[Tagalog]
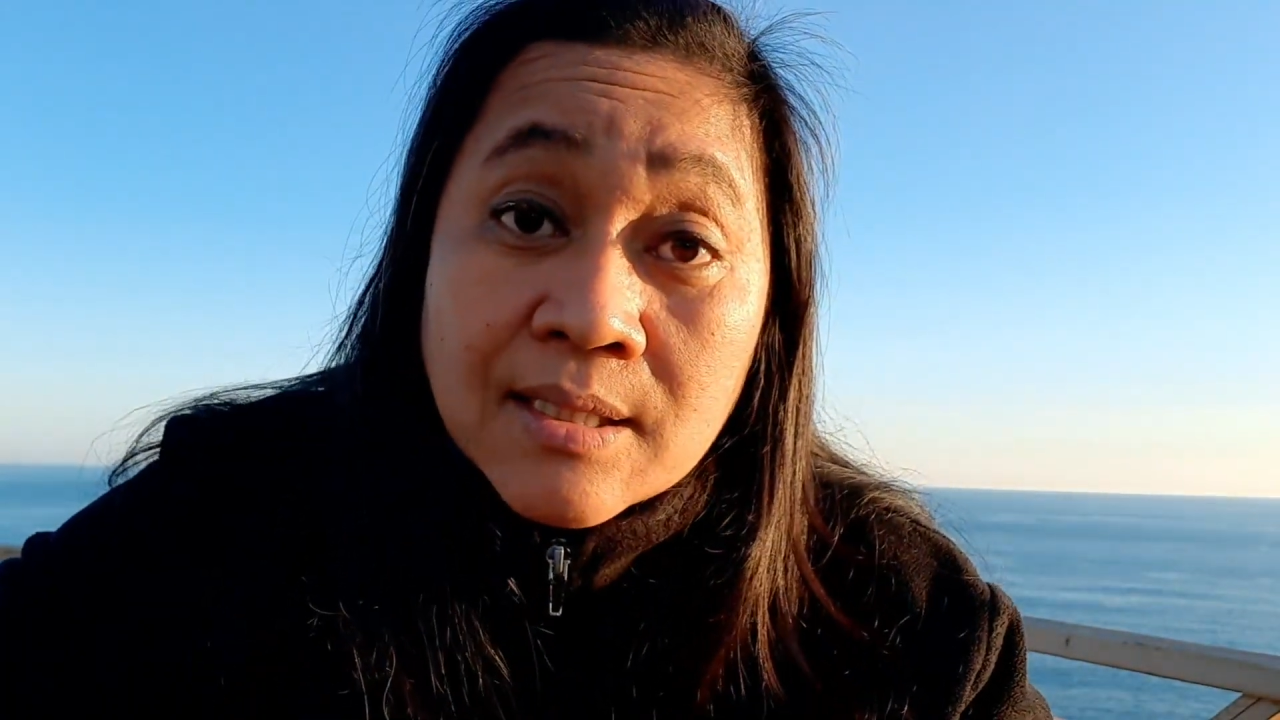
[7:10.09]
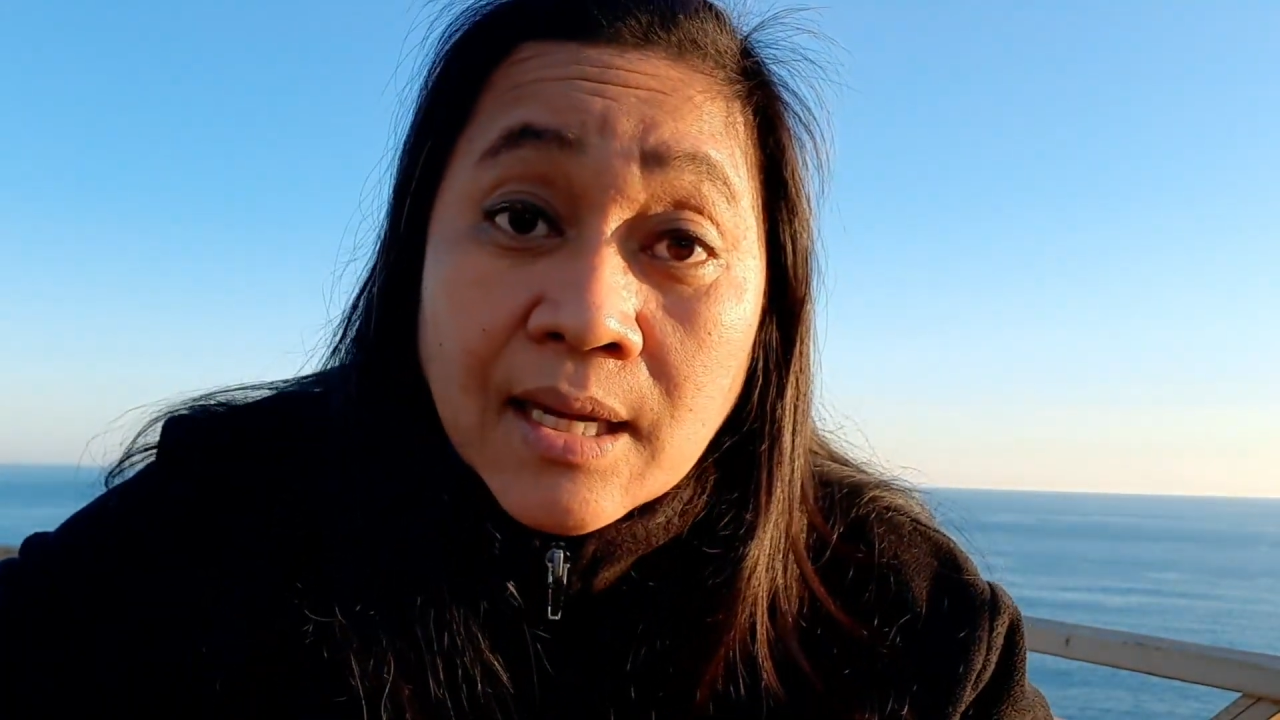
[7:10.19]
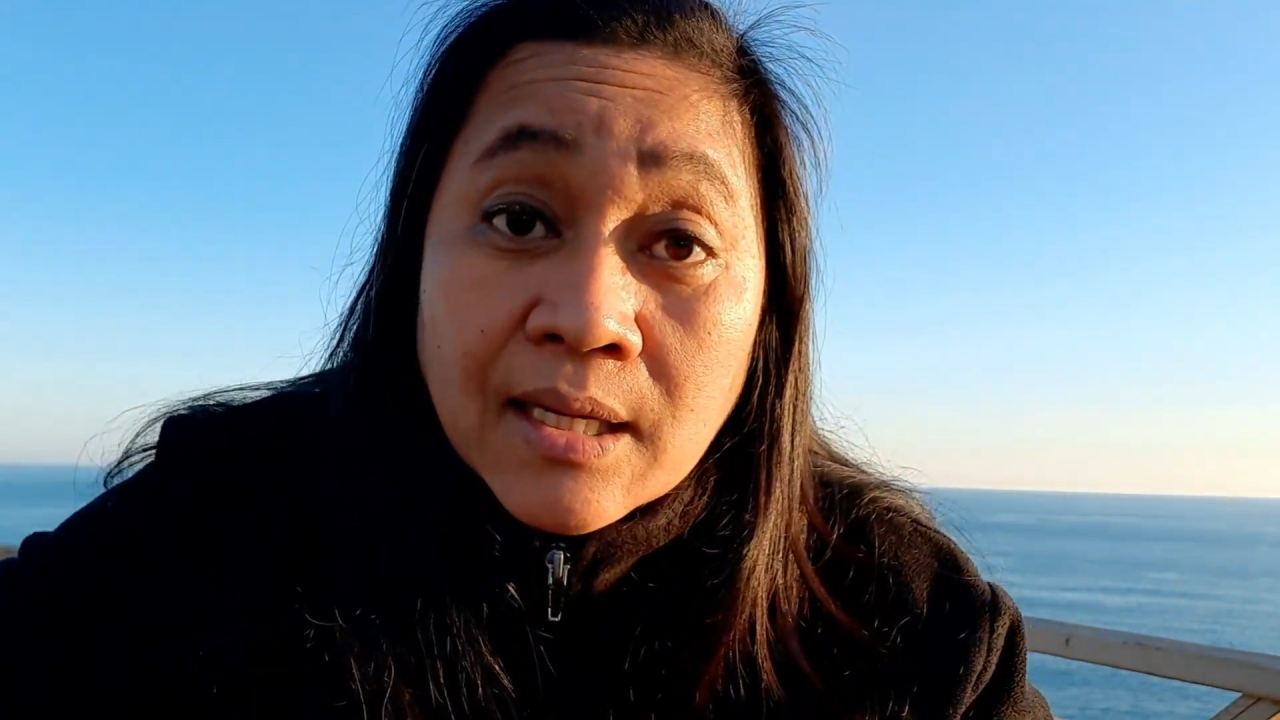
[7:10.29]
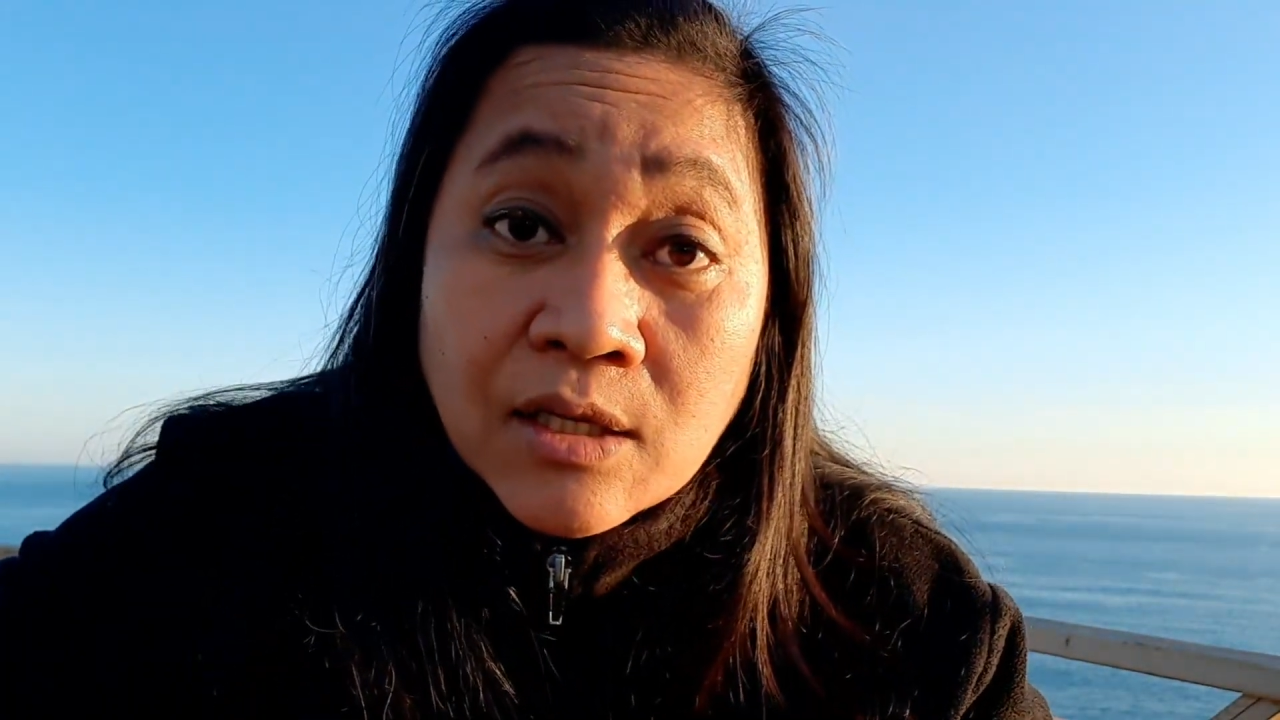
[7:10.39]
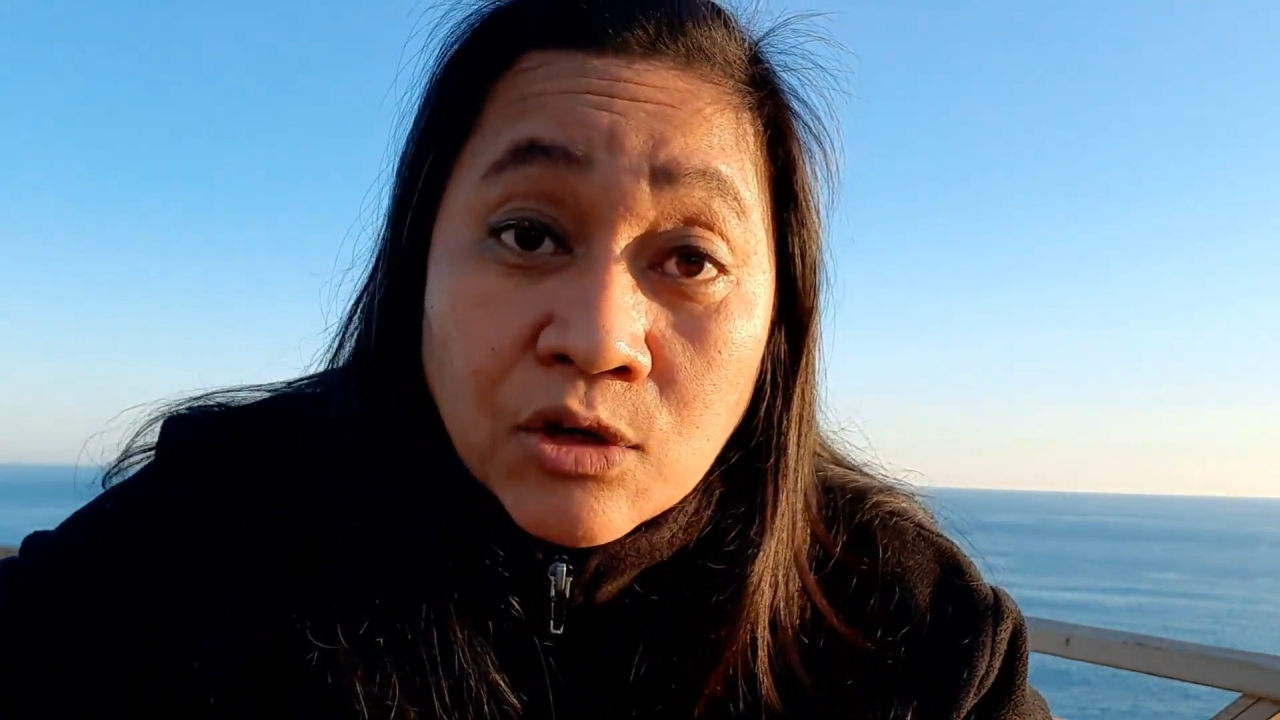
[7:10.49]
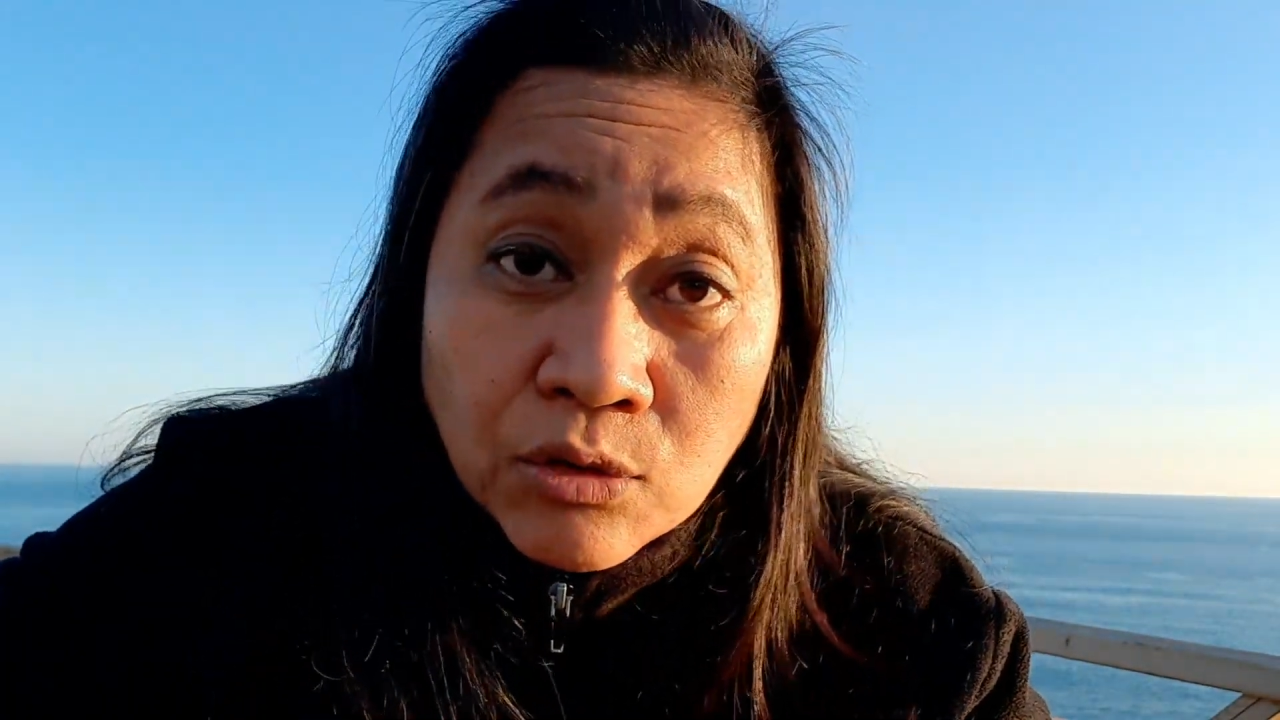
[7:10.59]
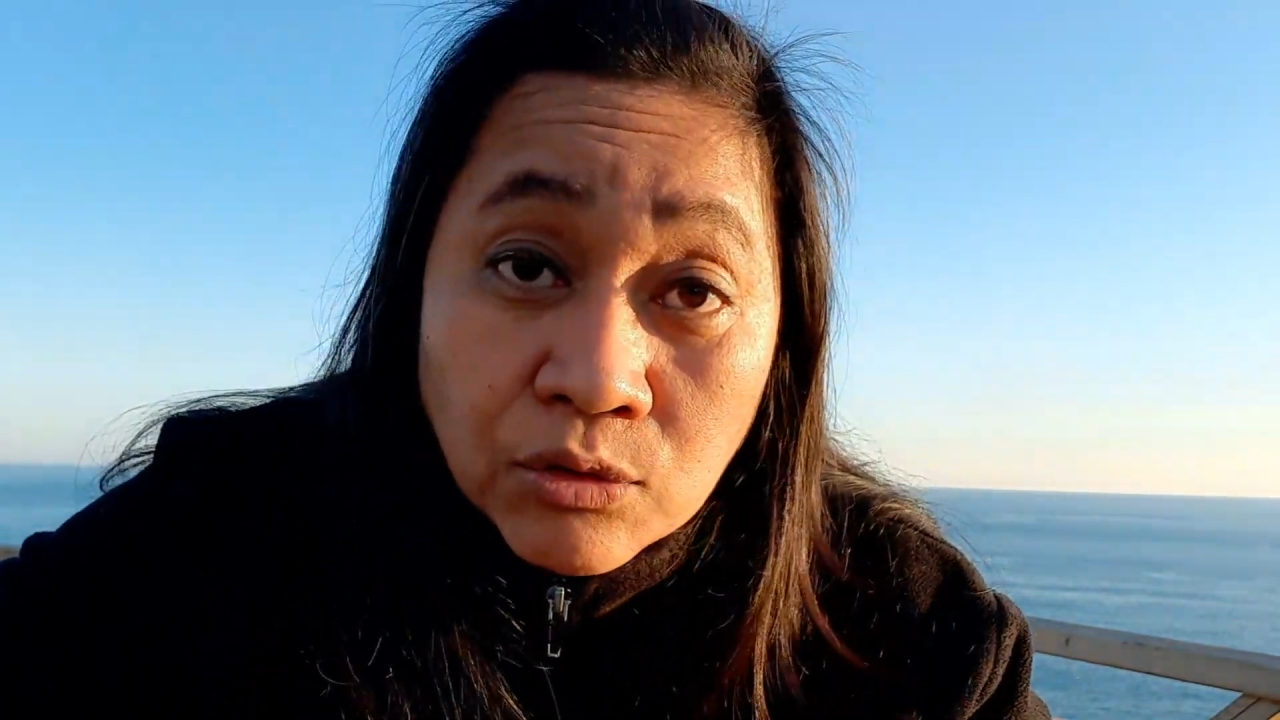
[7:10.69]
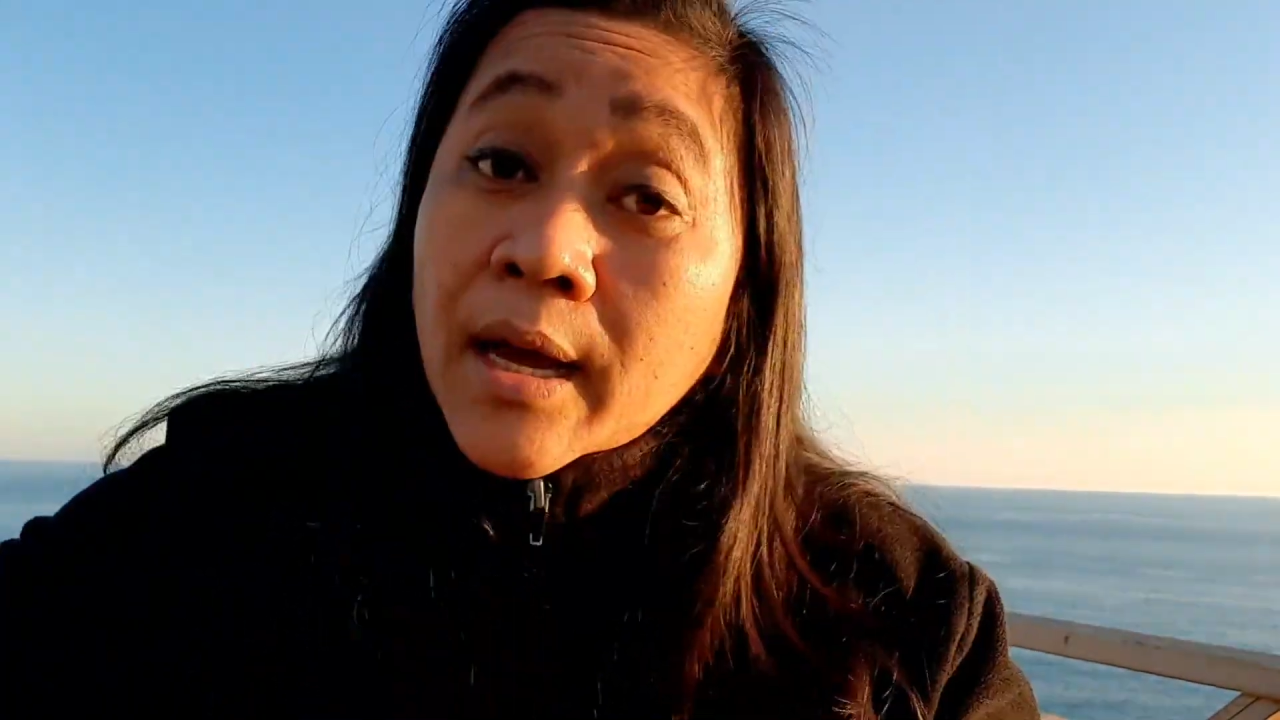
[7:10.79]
sa inyo.